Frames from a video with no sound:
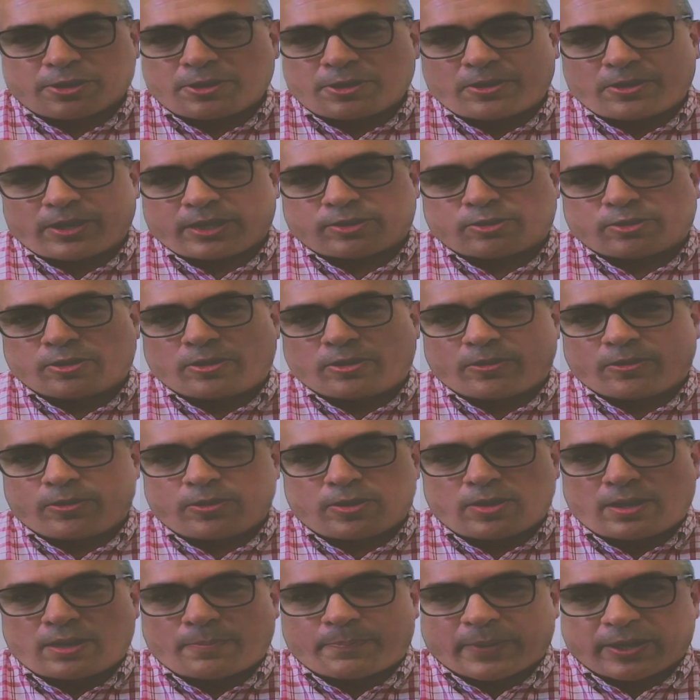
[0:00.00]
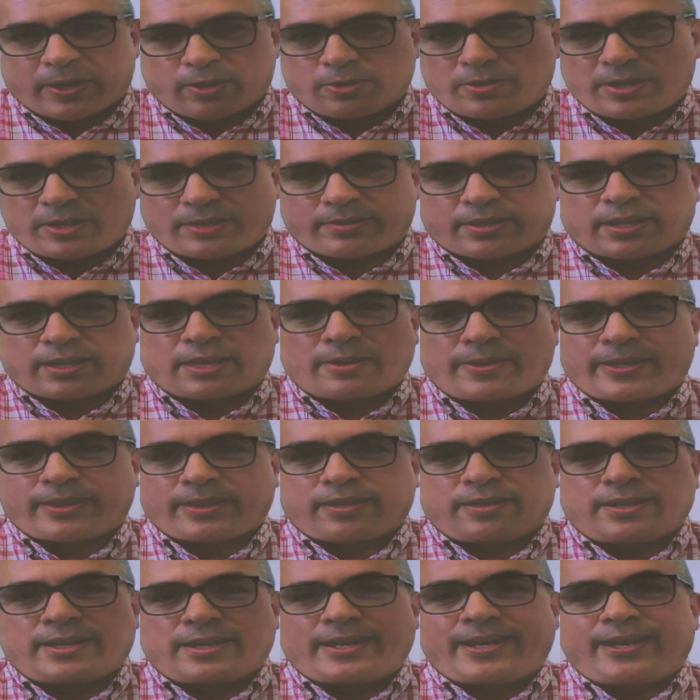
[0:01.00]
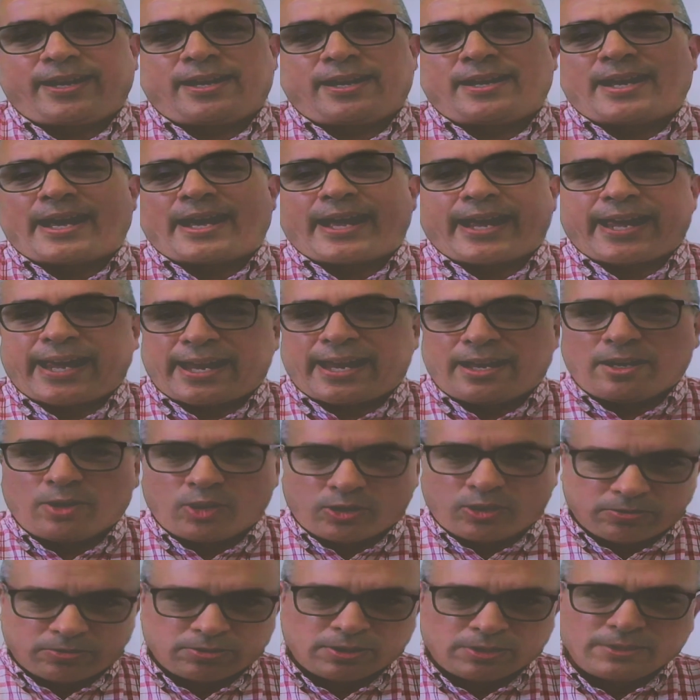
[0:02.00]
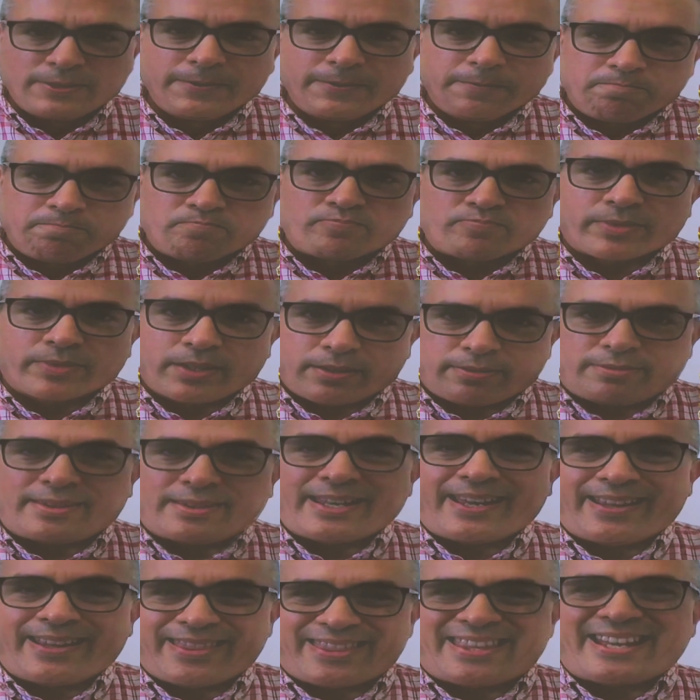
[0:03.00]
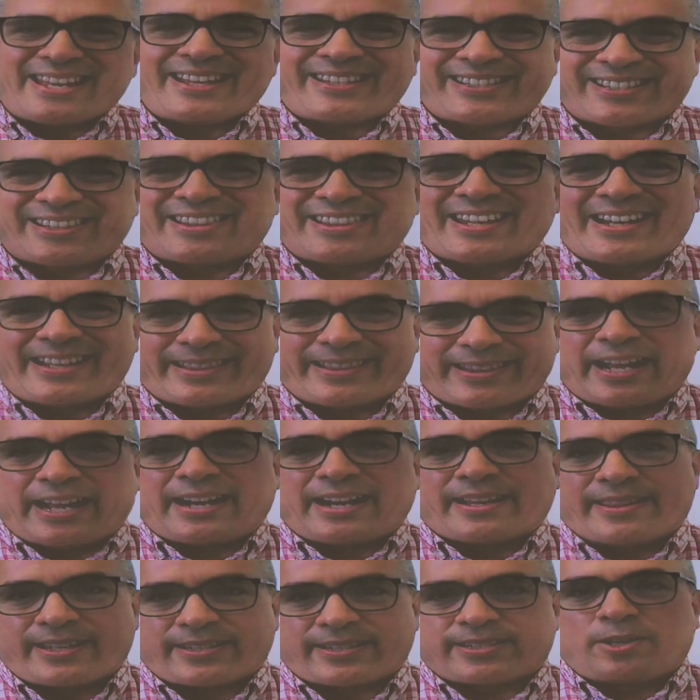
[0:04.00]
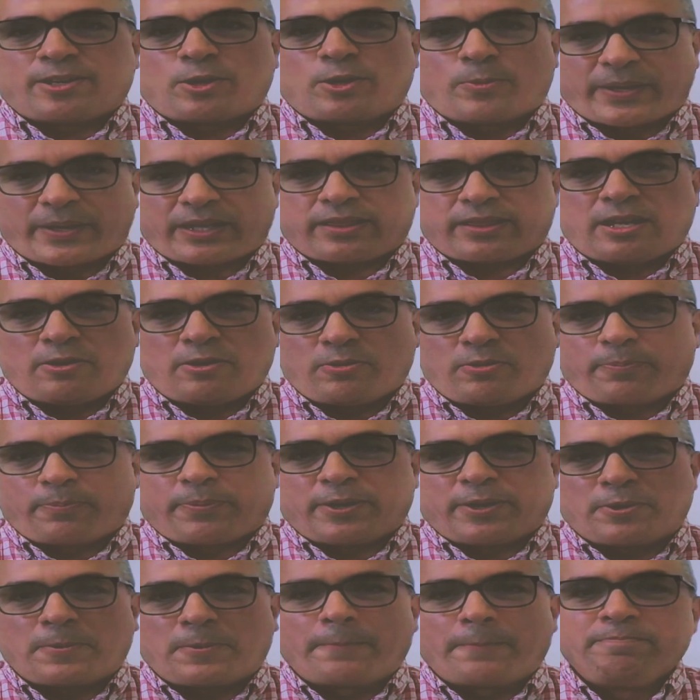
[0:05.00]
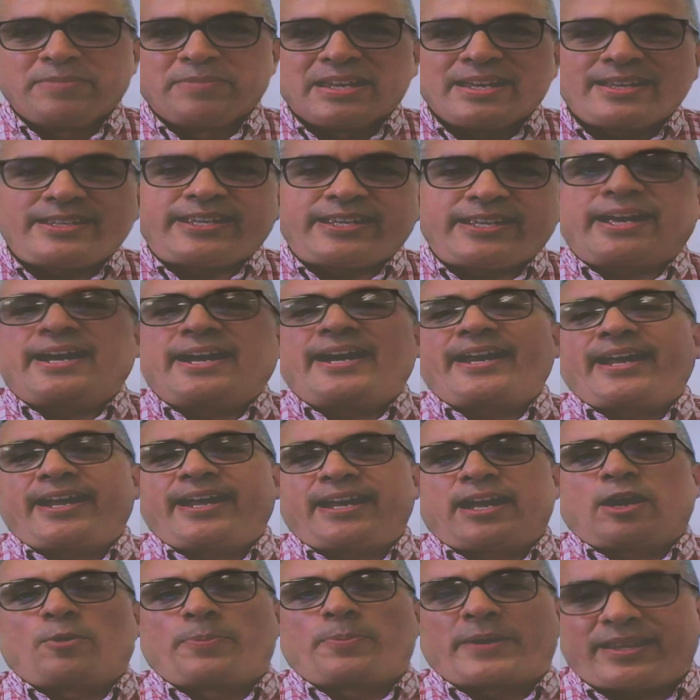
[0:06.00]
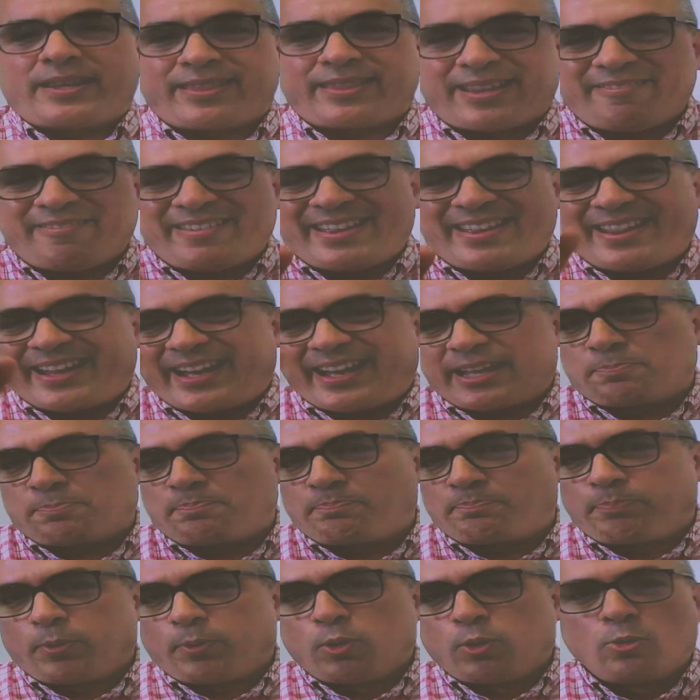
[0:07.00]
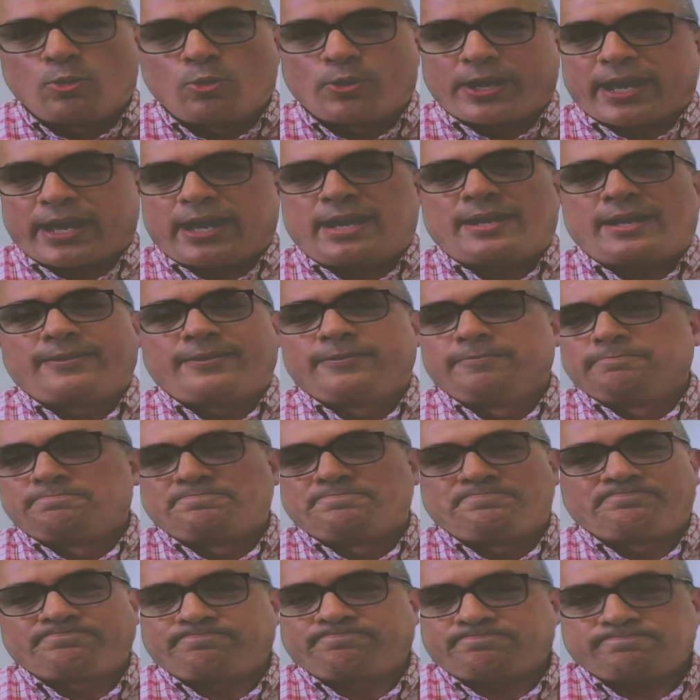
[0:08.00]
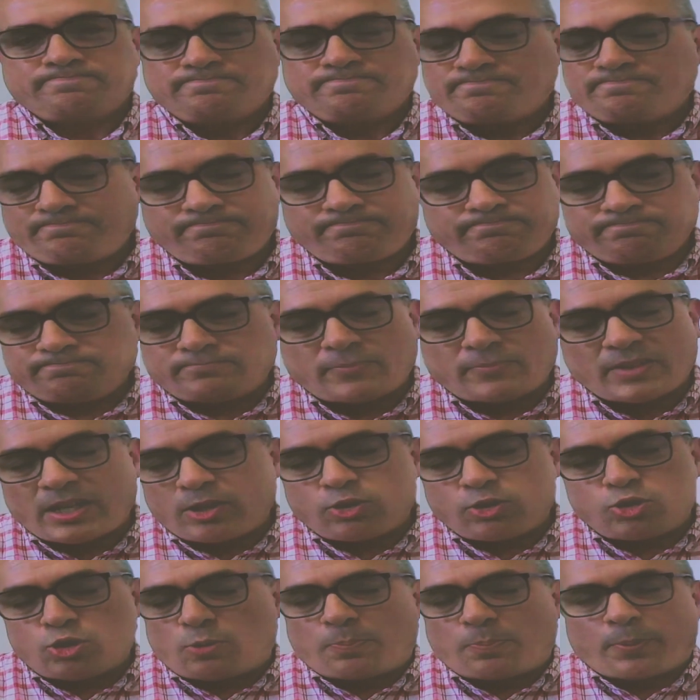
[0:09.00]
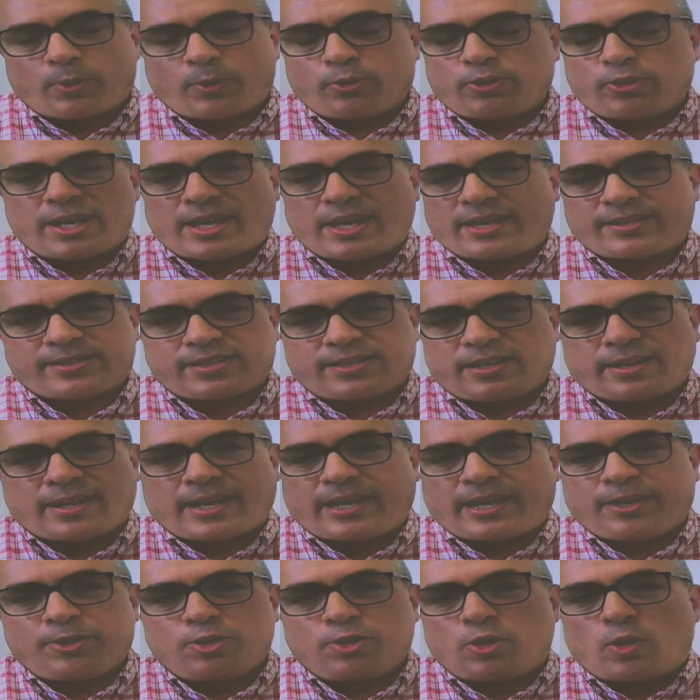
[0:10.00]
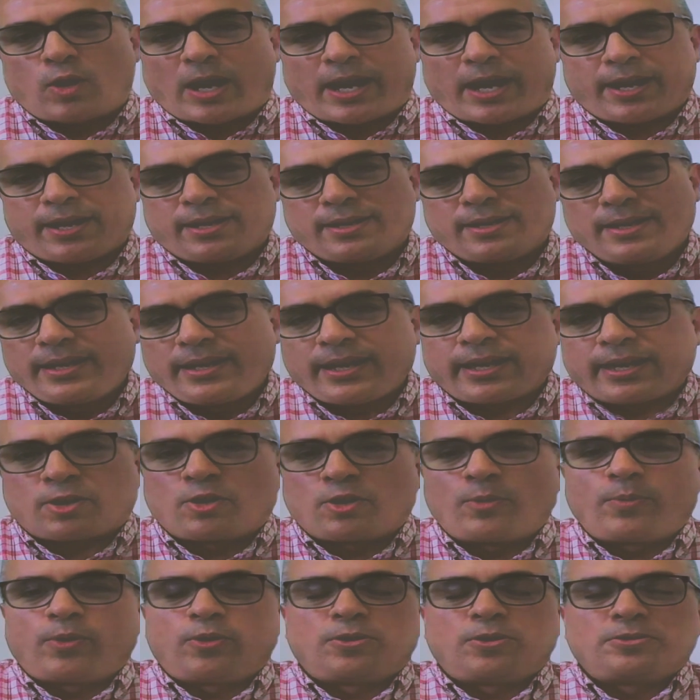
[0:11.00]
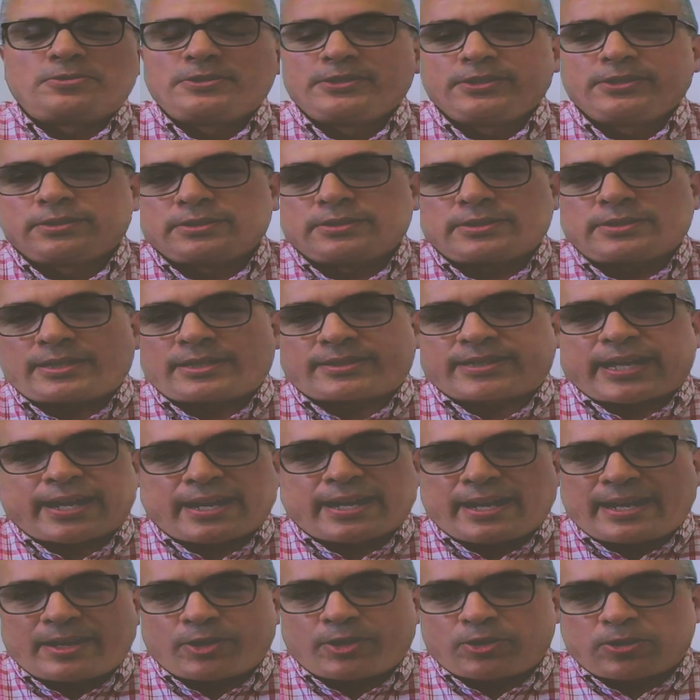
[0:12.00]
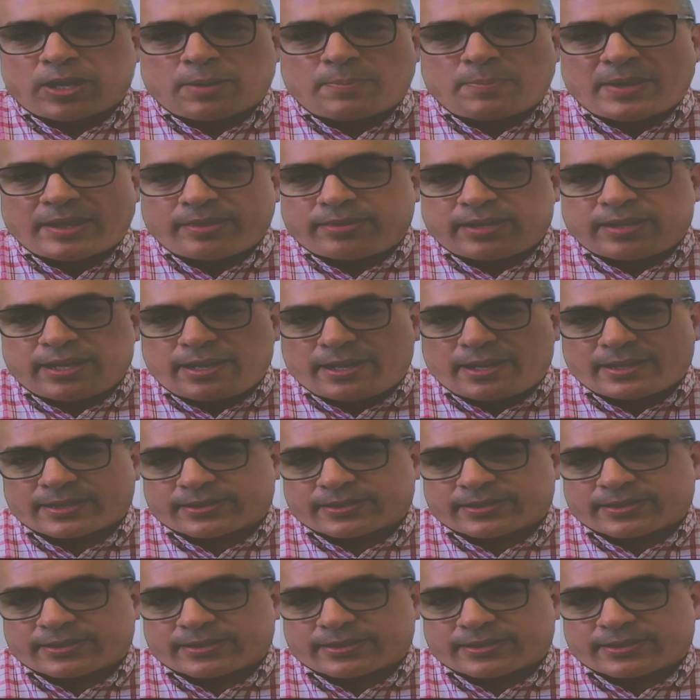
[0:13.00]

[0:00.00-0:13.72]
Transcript: que todo el periodista debe tener el anhelo de tratar de ser objetivo, pero llegar a la objetividad pura, yo podría decir que no hay. Es como, está claro que mentir está